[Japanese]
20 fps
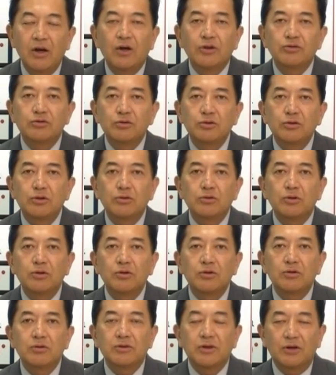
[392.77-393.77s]
すると
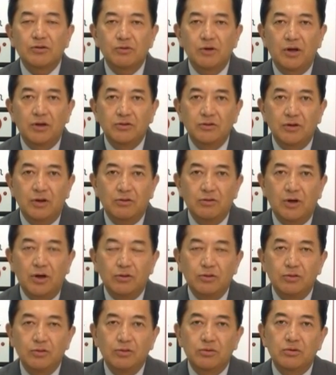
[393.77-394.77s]
どのような具合になる
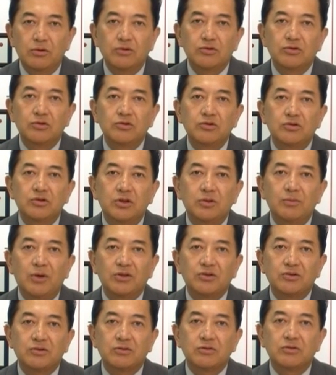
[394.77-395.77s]
かというと純粋
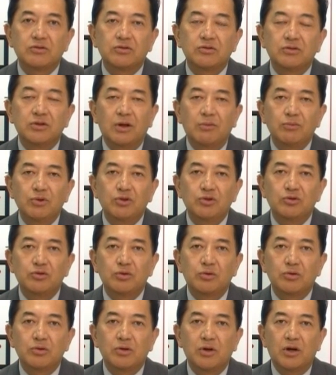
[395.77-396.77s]
まっすぐ君な民
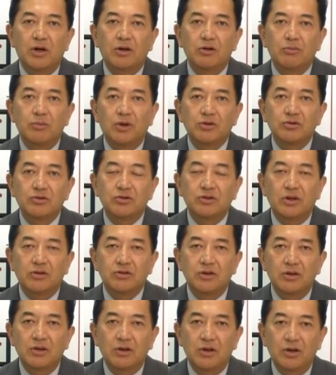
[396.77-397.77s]
主党の中の松下
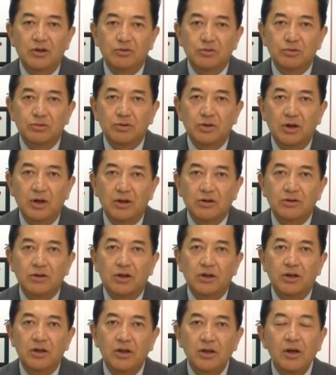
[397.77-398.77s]
政経塾であっ
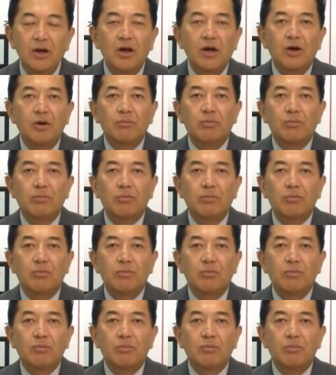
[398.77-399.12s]
たり、